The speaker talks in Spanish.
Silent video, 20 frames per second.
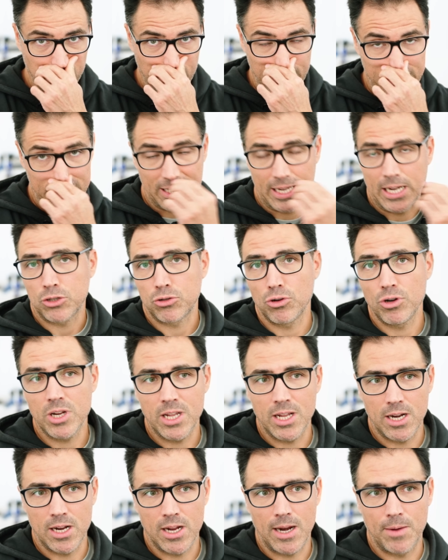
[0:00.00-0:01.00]
en este caso
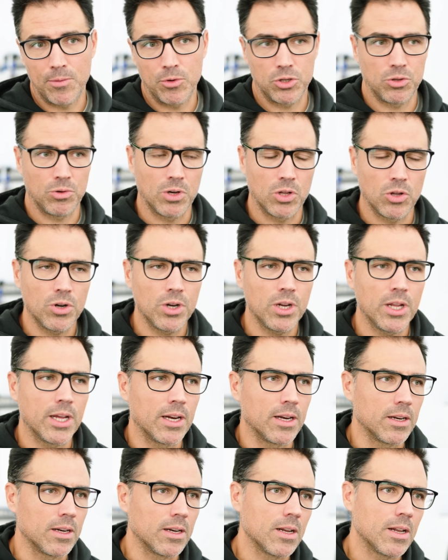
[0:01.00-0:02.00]
ni en el amortiguador ni
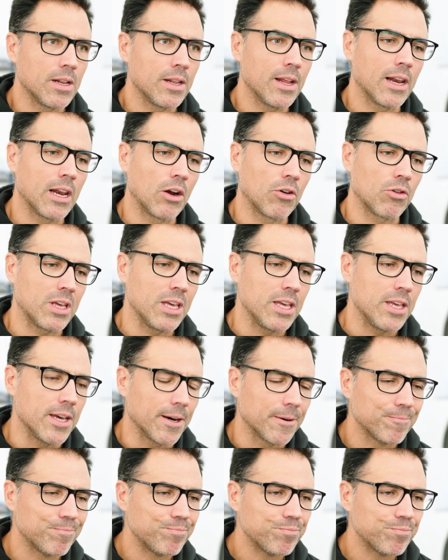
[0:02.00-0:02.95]
en, ni en la horquilla.